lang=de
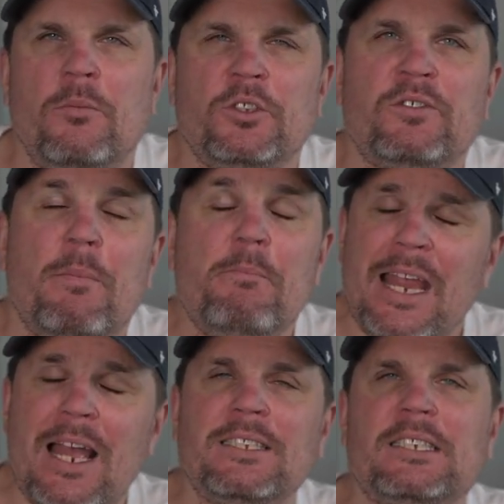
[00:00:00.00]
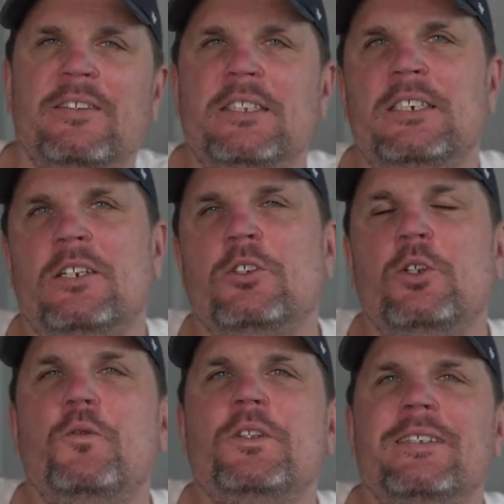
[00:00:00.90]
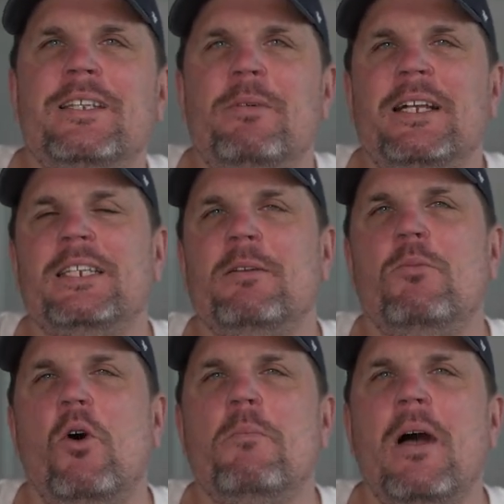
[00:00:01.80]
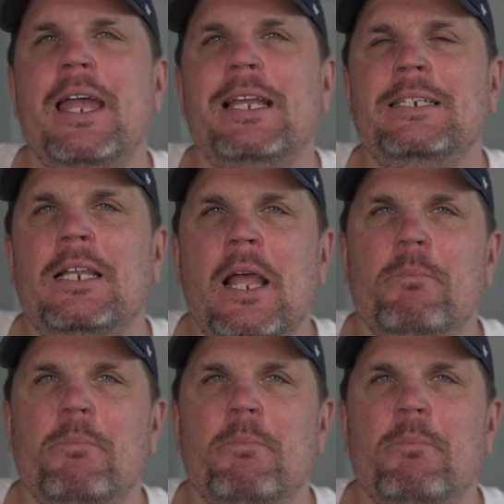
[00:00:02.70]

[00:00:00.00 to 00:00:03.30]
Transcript: und zwar mehr als 20.000 Lufthansa Miles and More Meilen